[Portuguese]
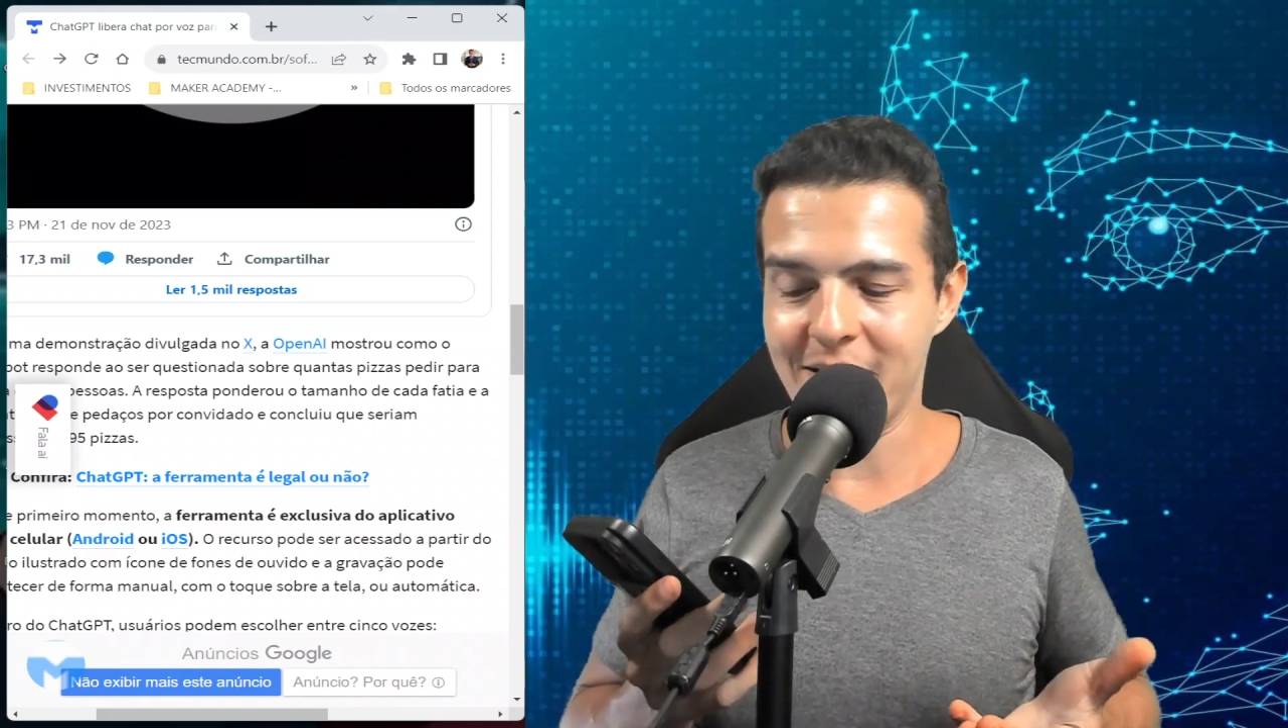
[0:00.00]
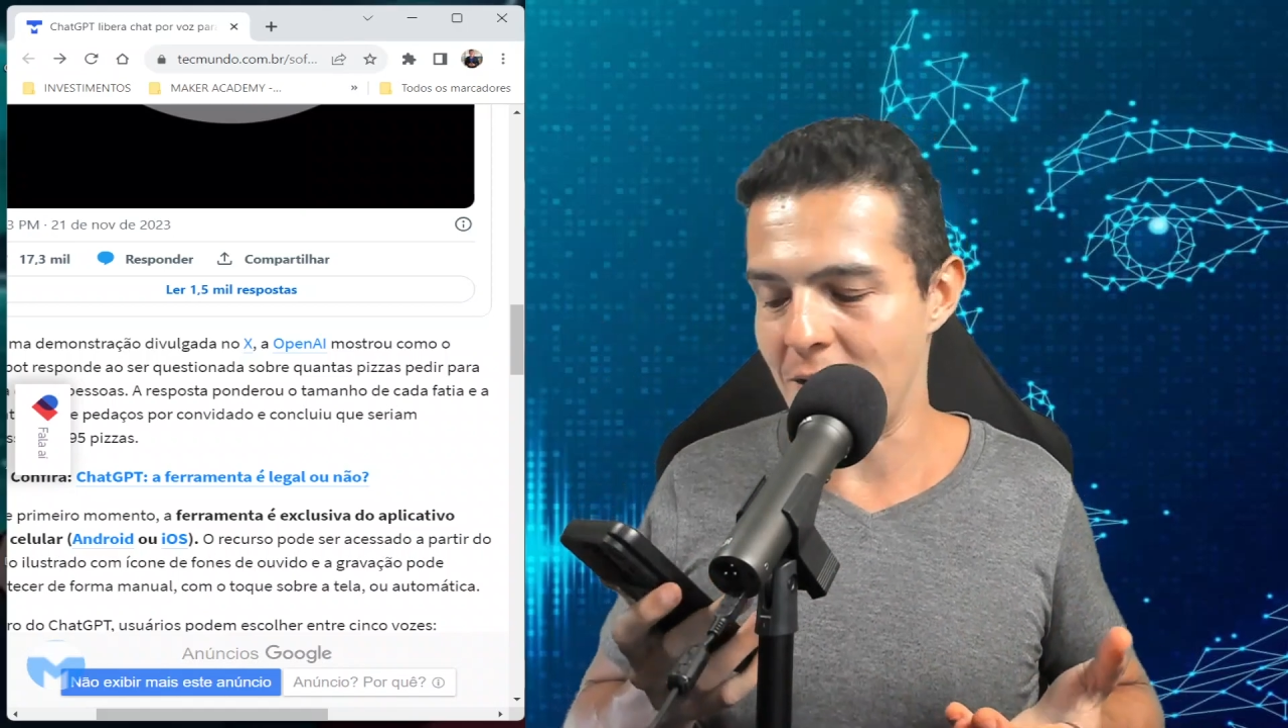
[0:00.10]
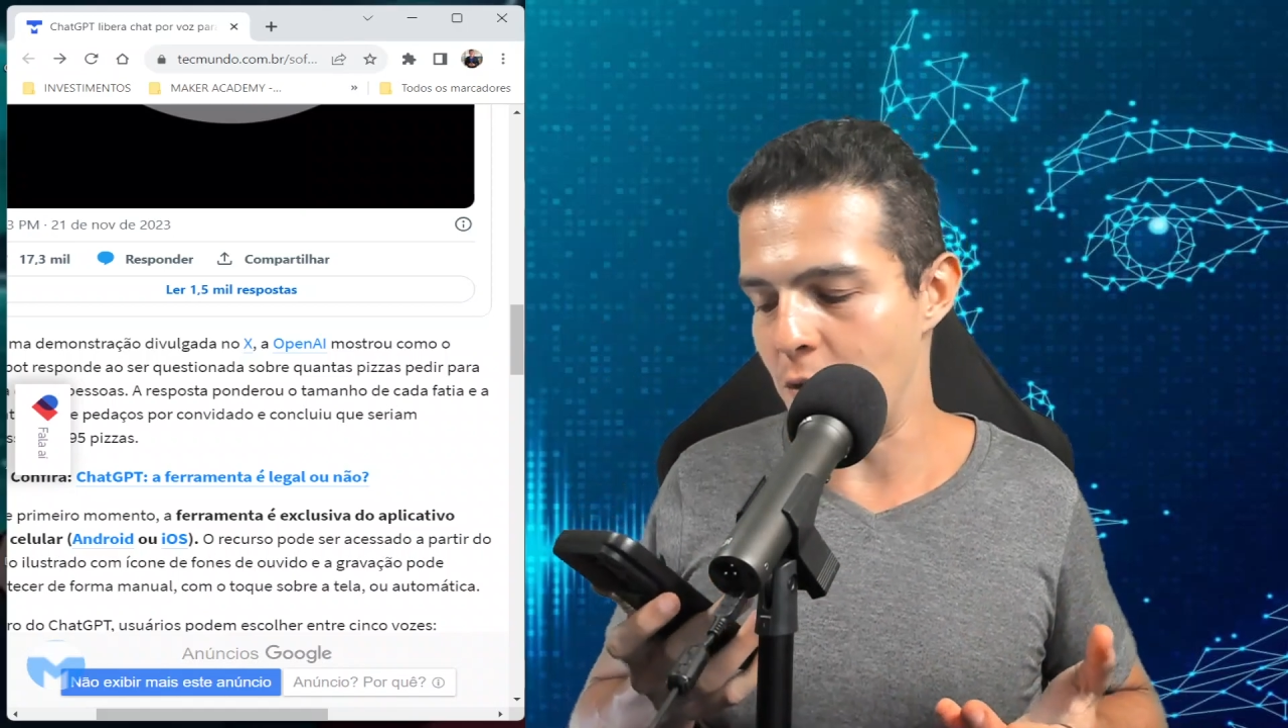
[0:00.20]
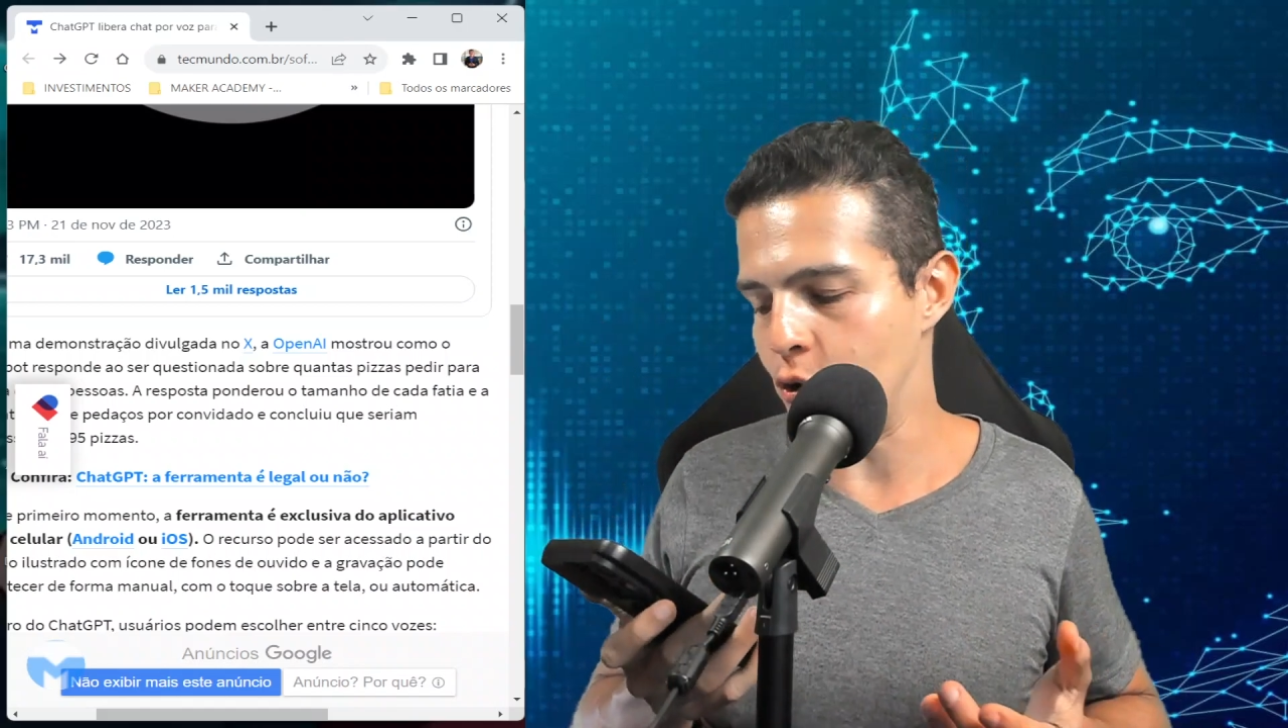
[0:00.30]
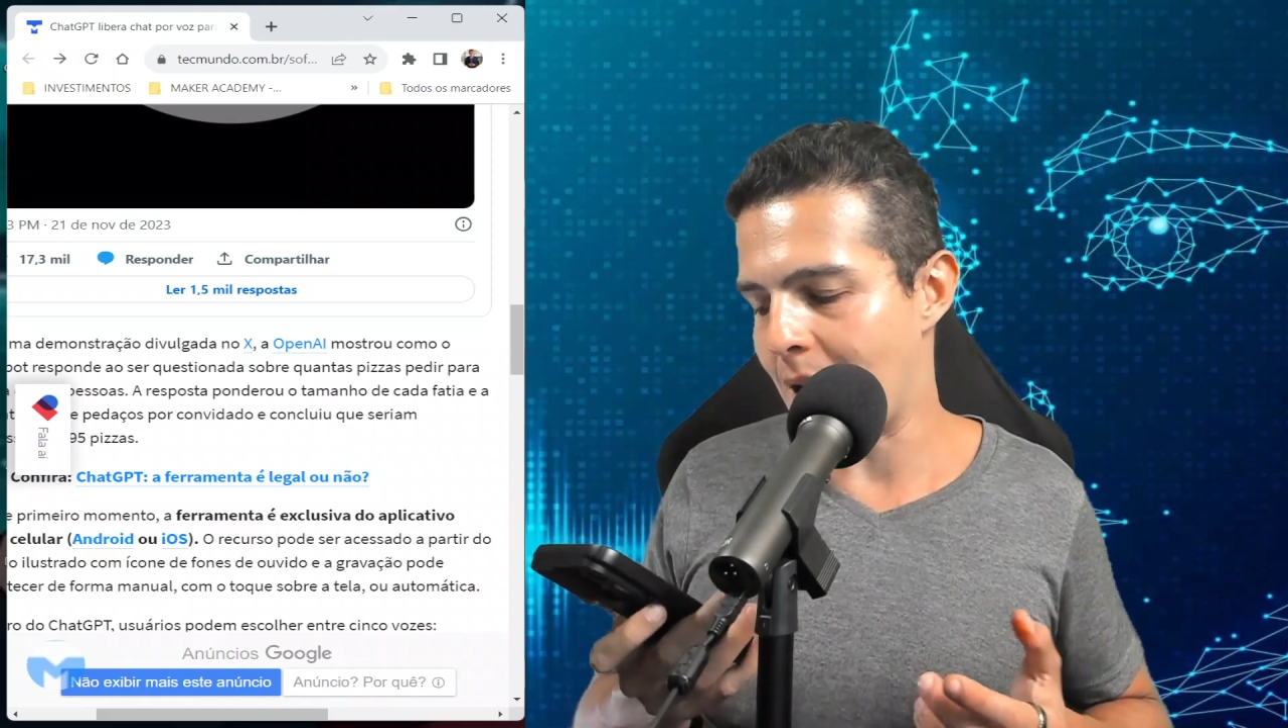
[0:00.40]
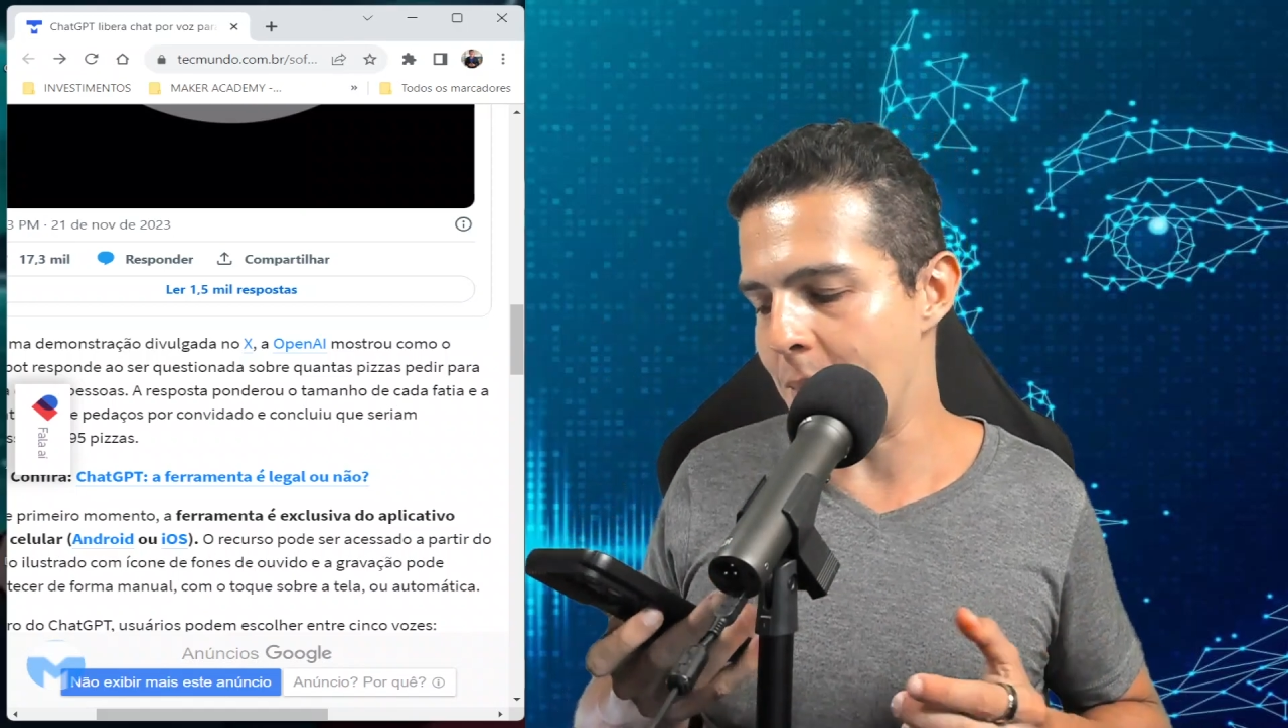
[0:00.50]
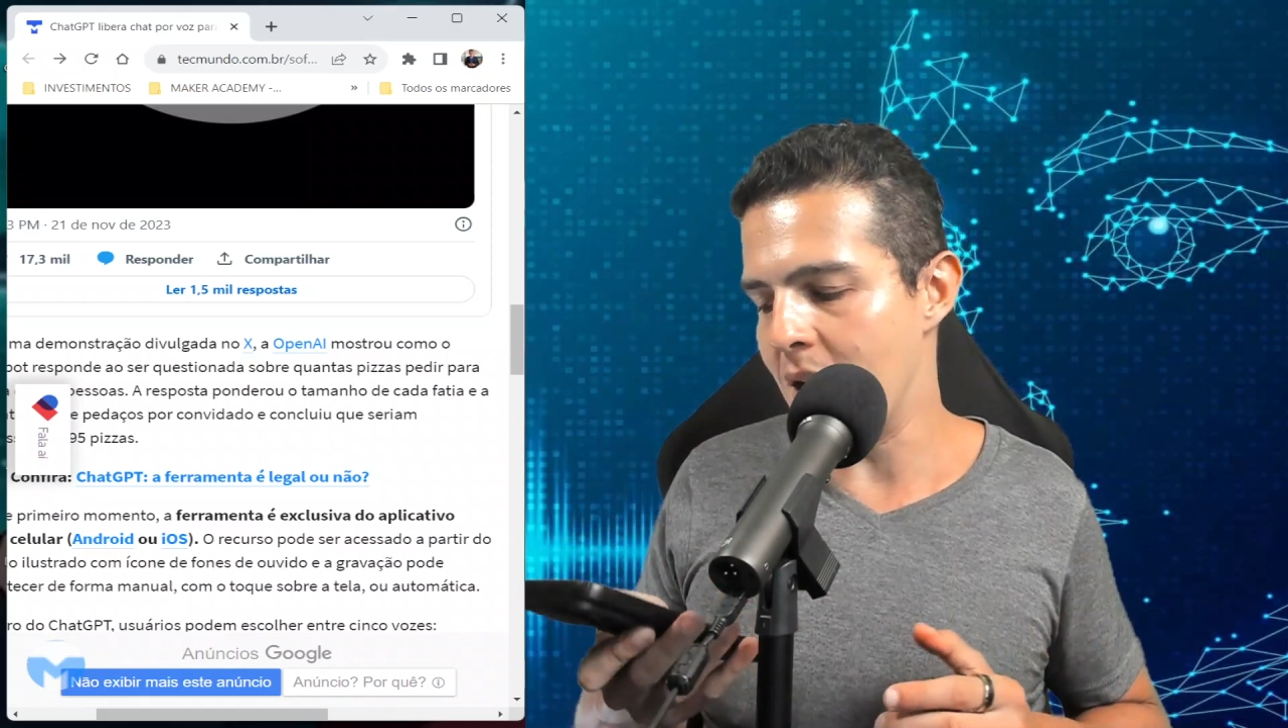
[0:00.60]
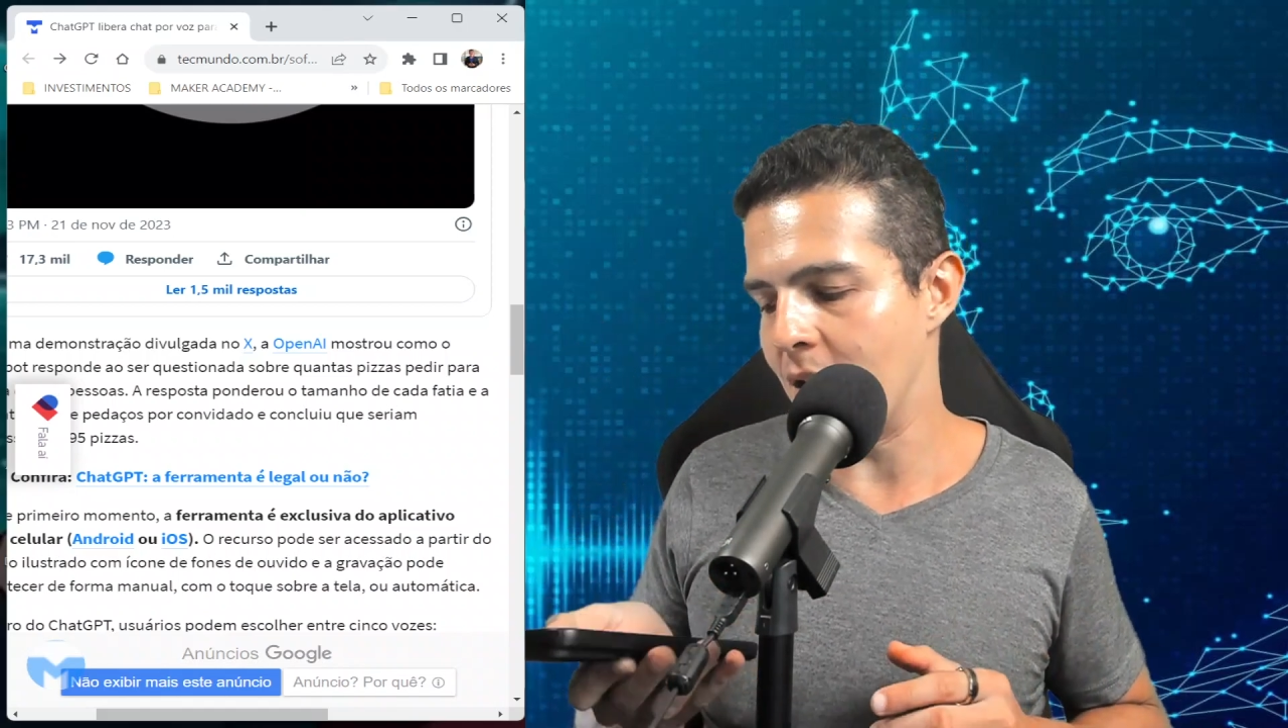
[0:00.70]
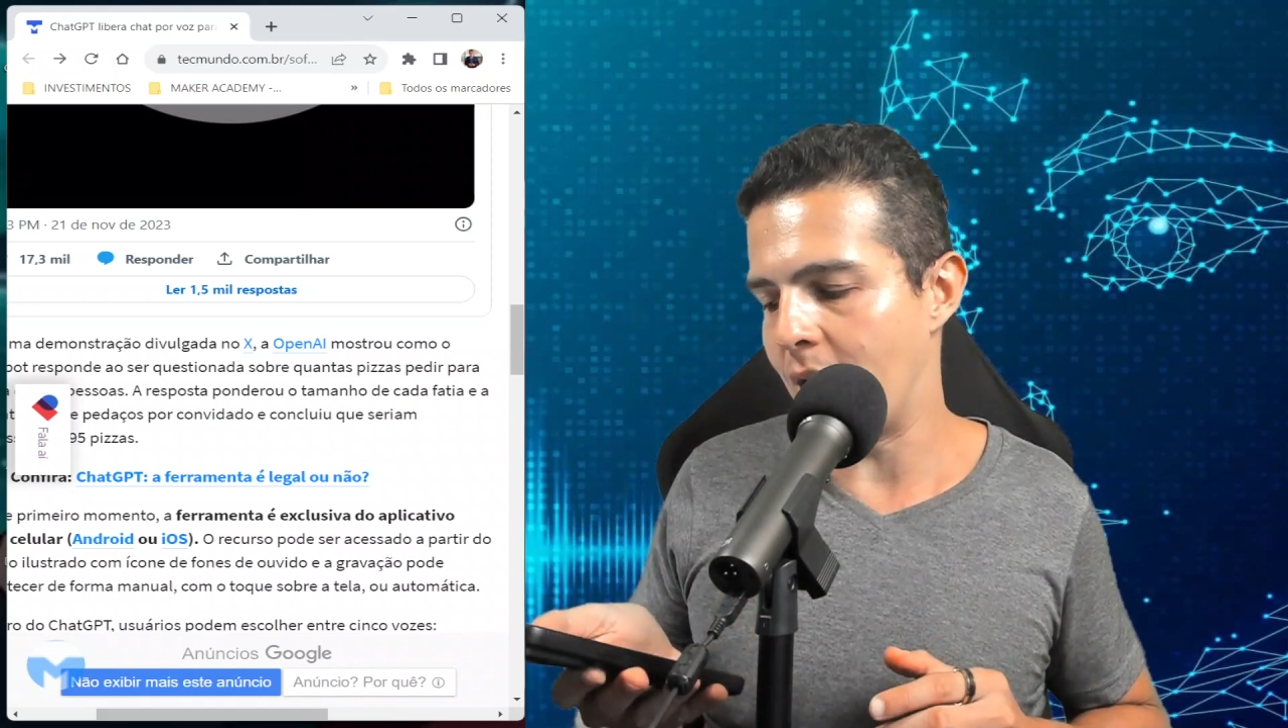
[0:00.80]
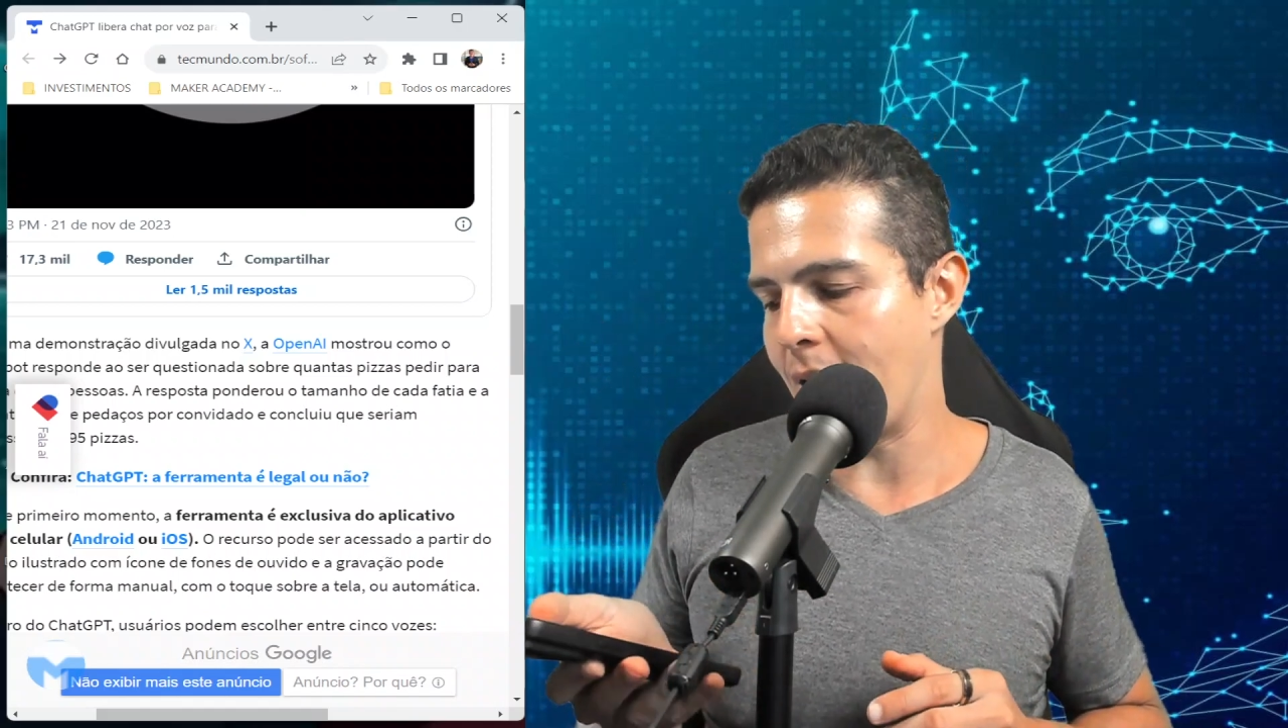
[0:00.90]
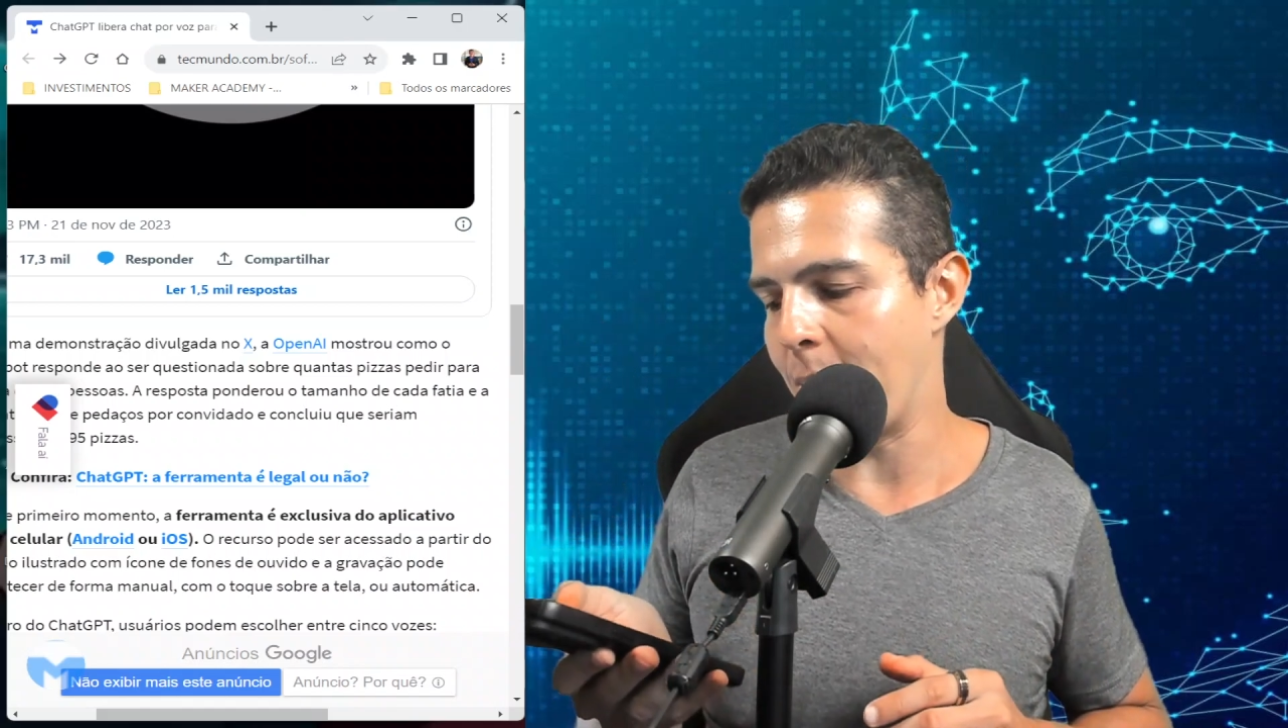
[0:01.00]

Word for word: você viu o tamanho, né?